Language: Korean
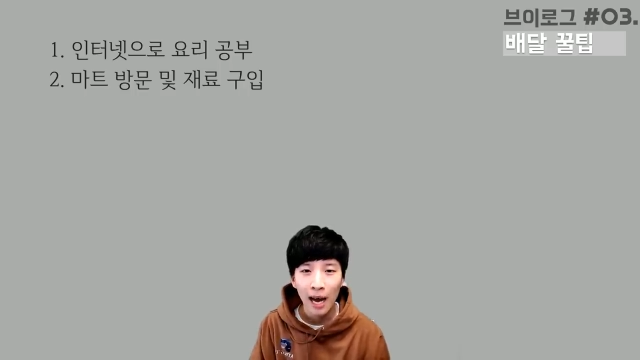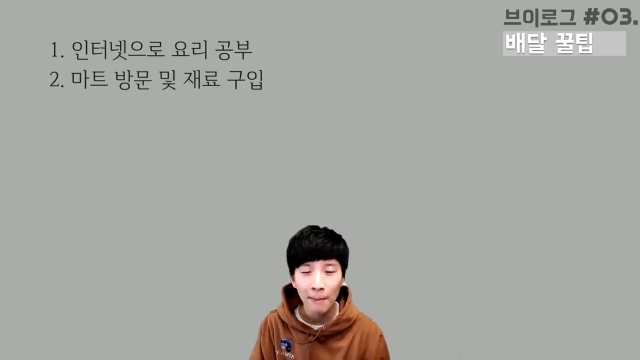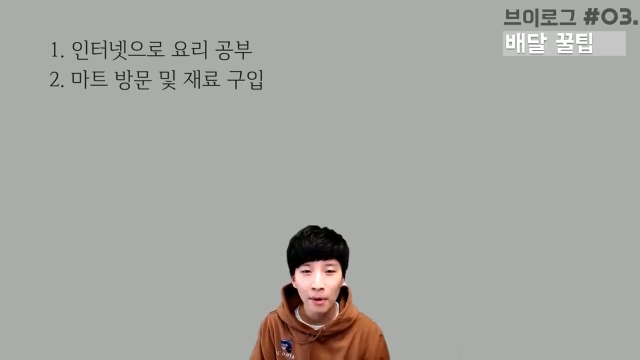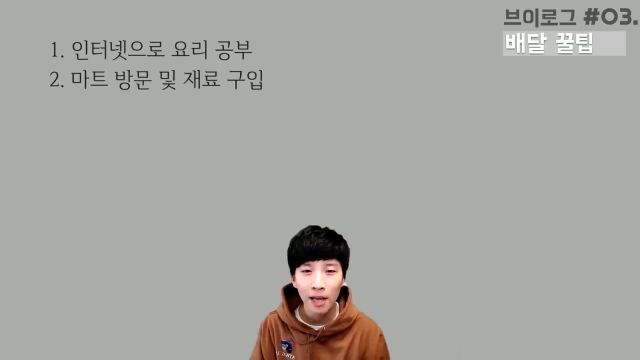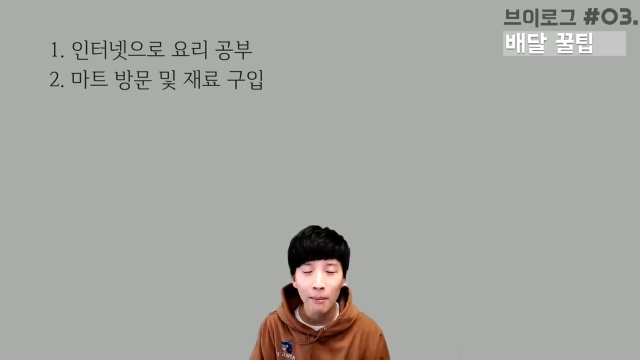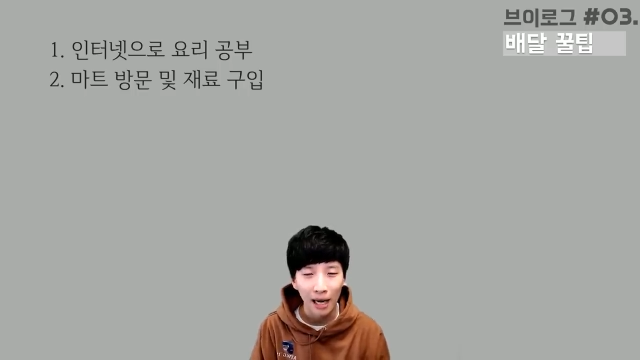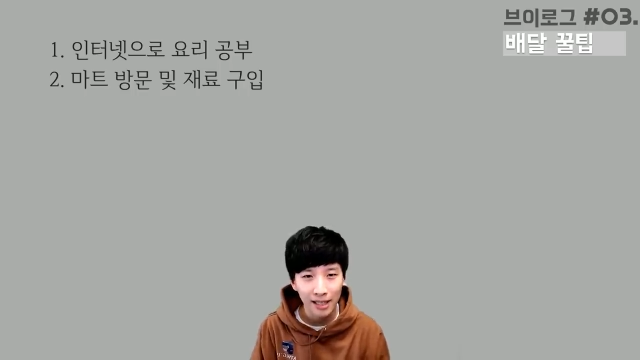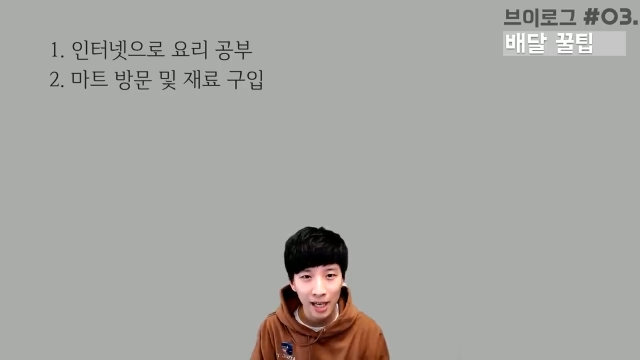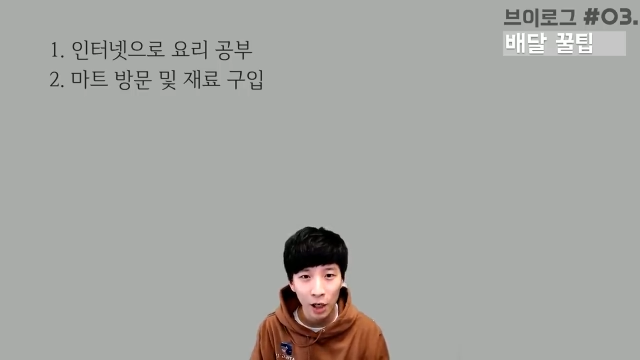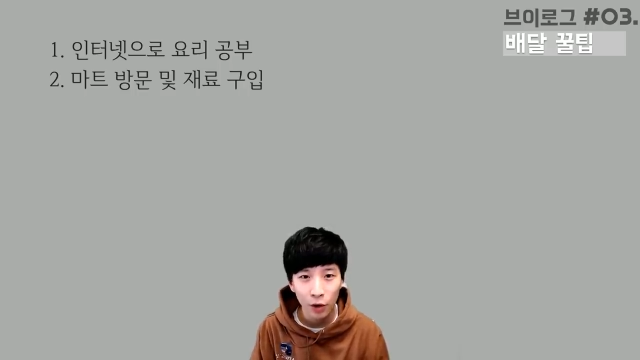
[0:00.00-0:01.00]
한 번에
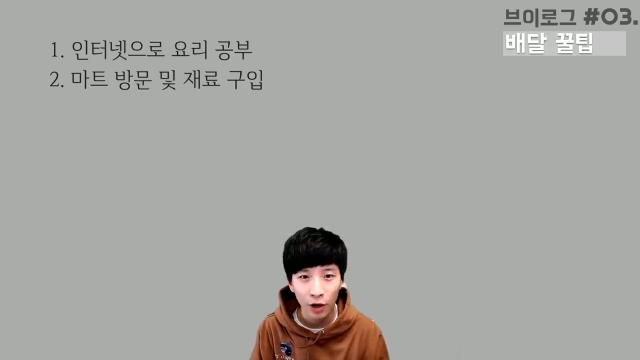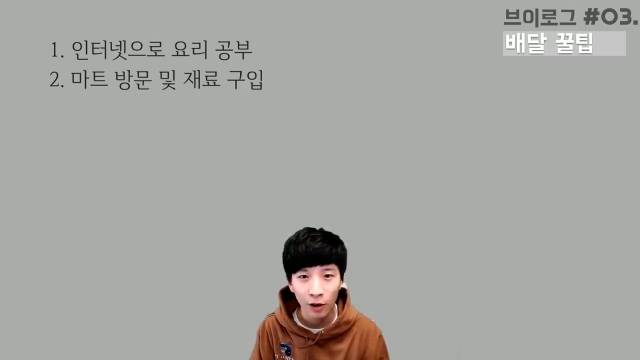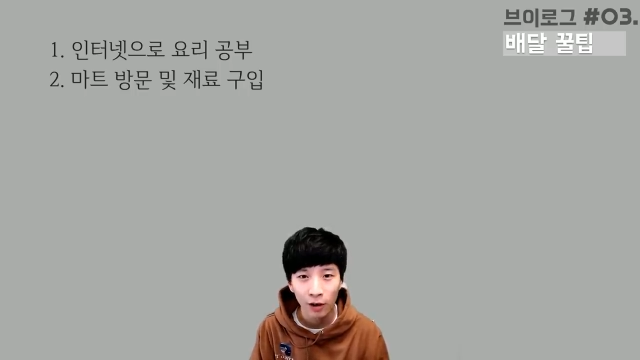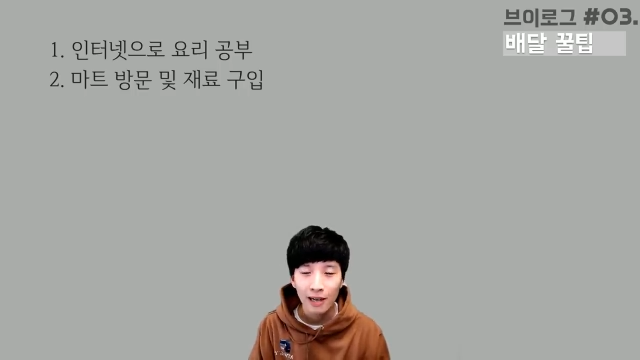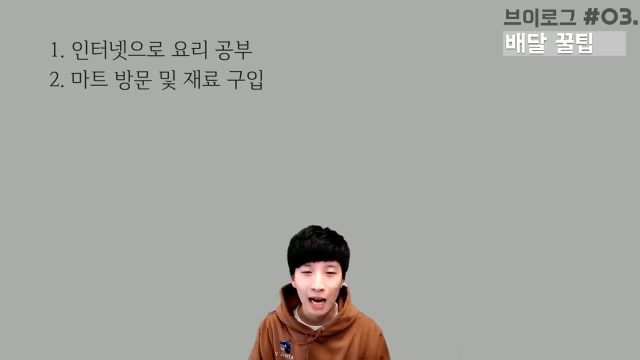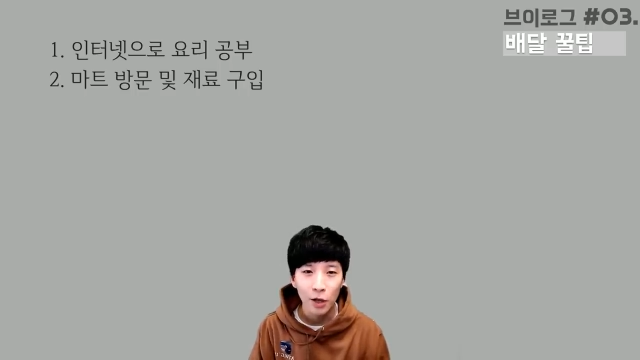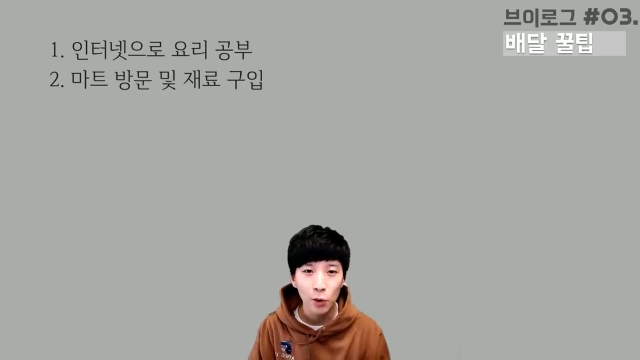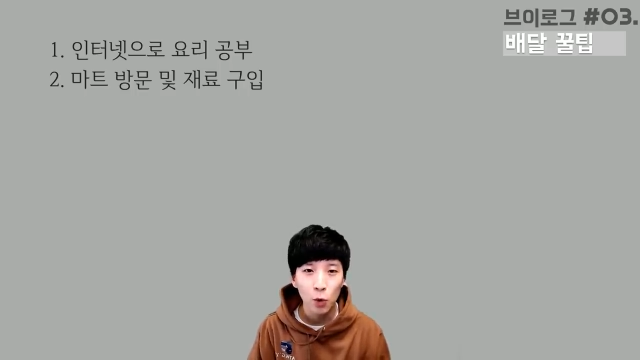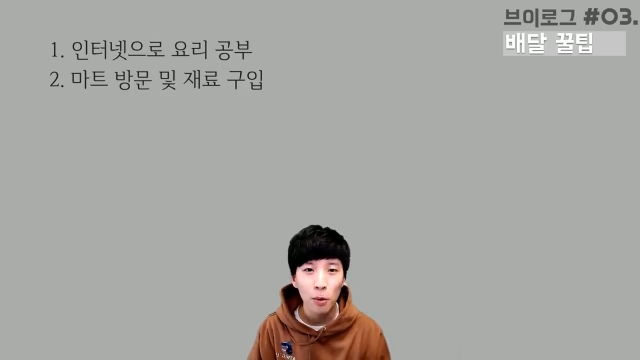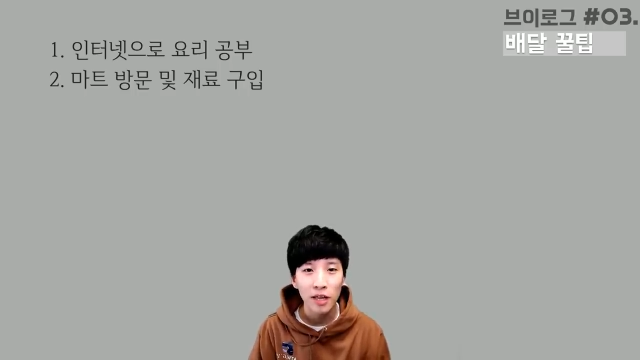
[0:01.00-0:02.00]
많이 사게 돼요
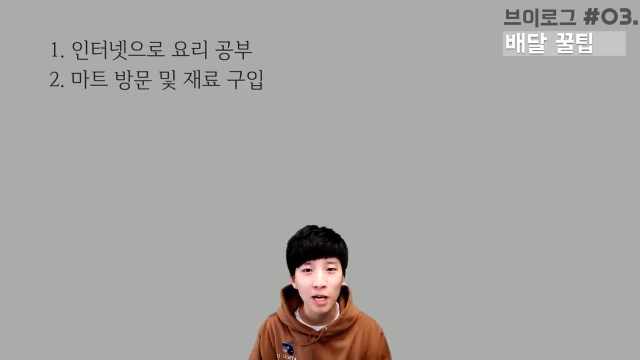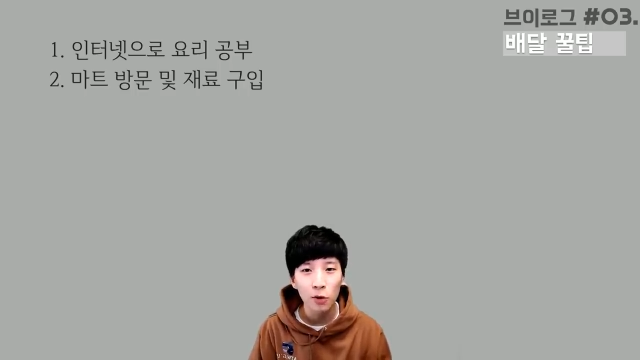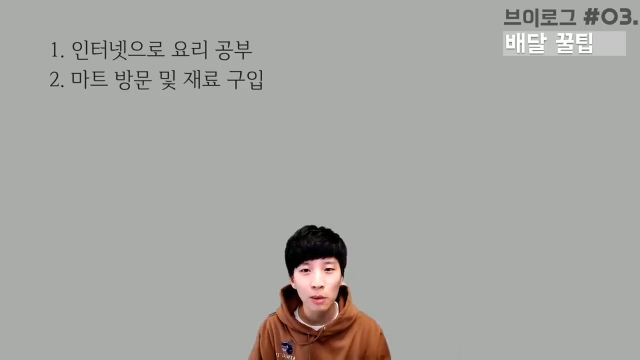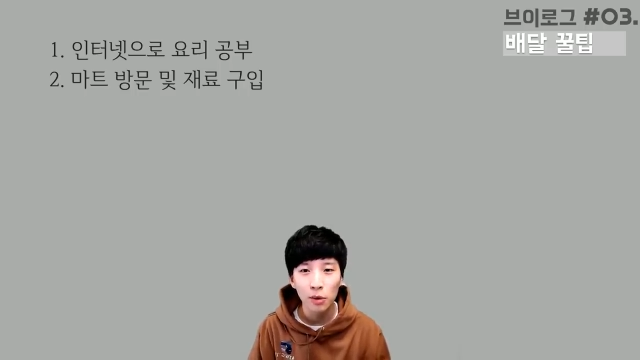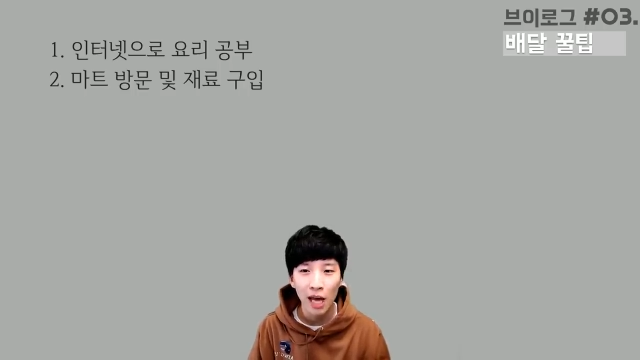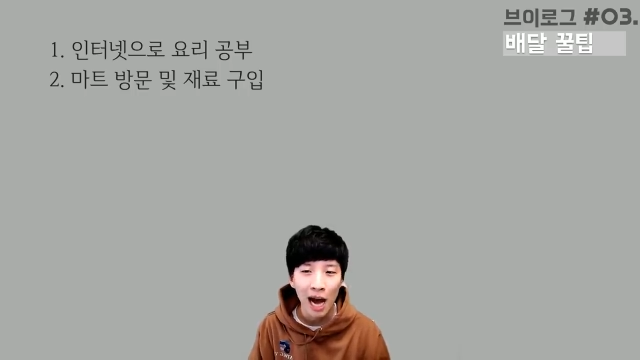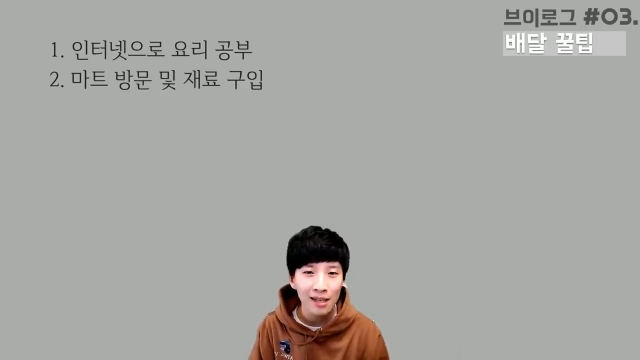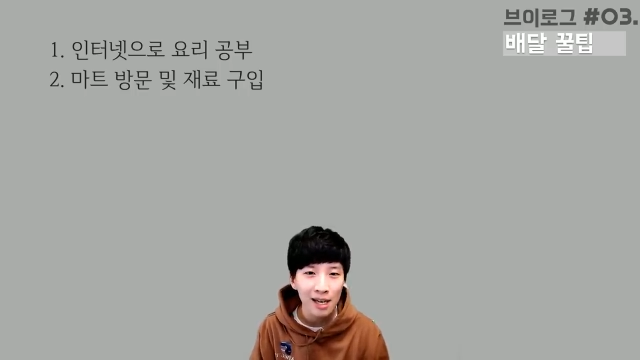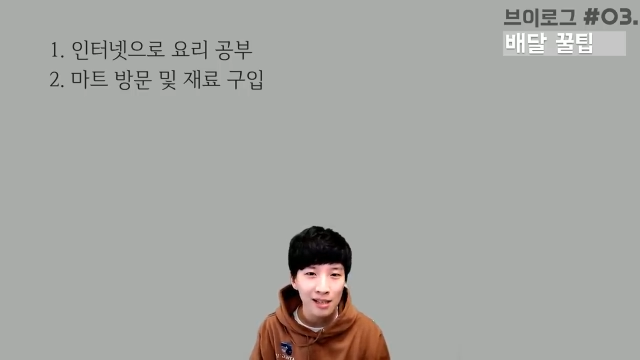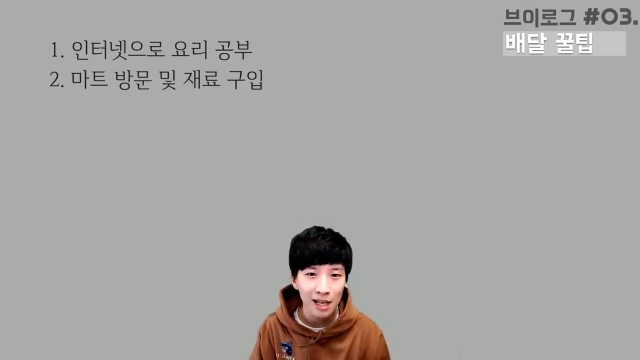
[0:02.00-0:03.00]
가격도 배달 요리보다
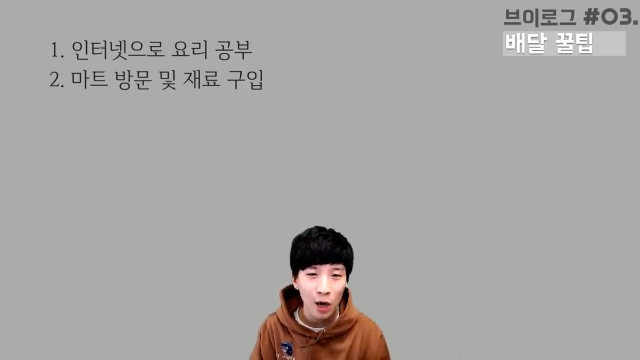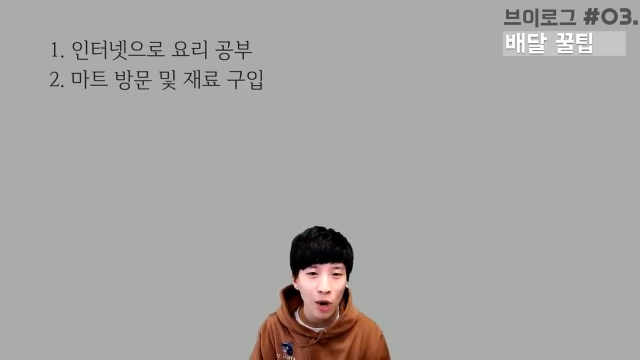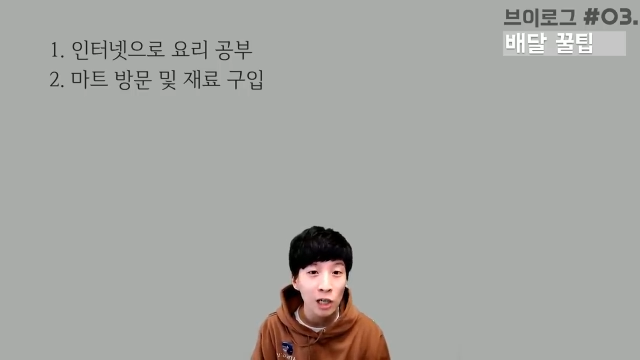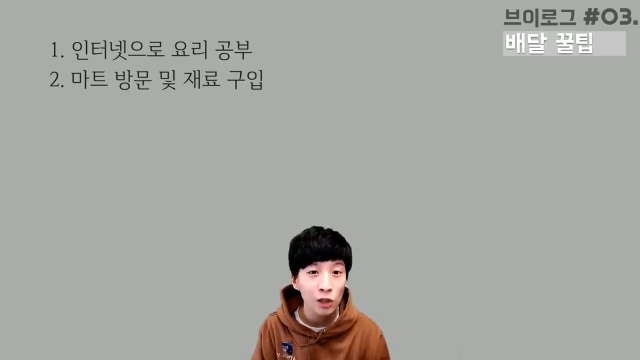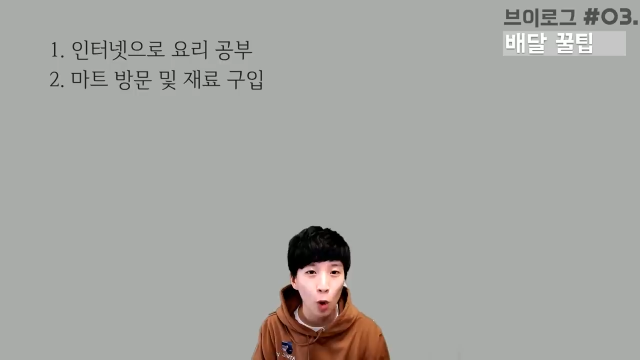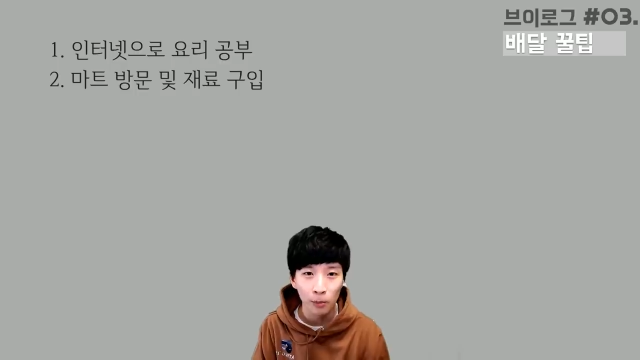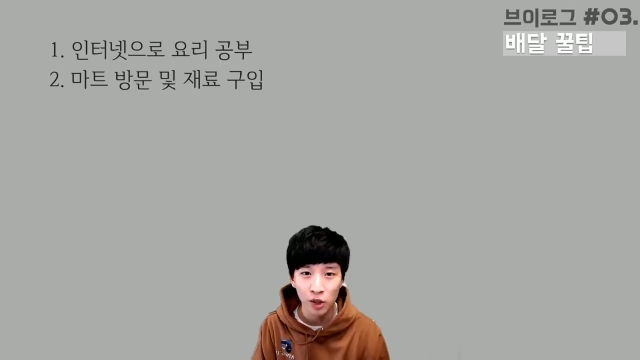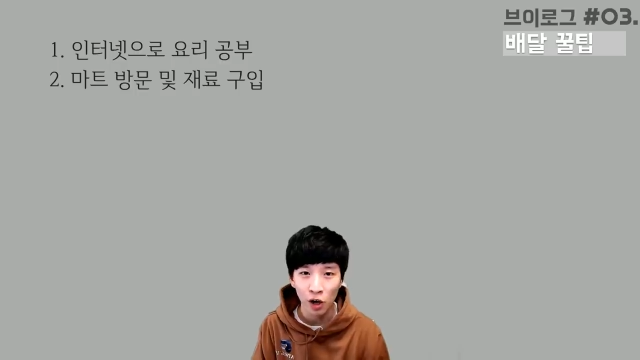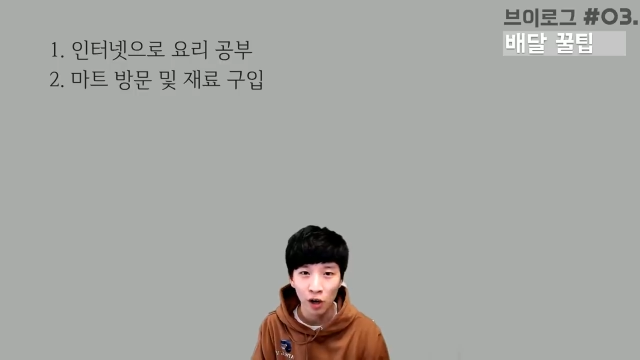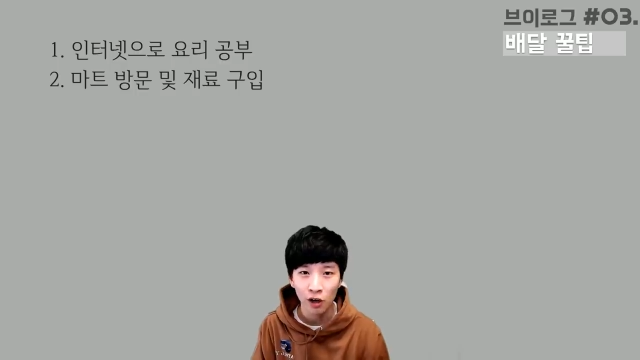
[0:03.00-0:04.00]
항상 싸다고 할 수도
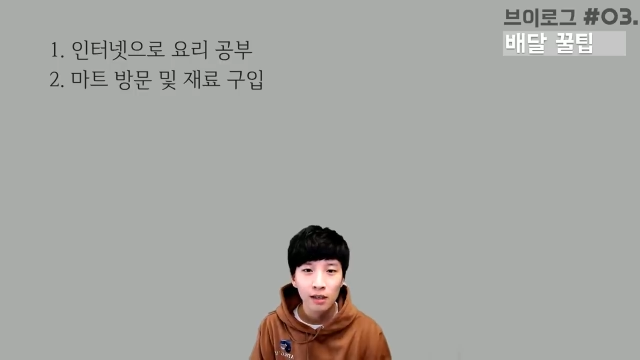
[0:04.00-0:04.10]
없죠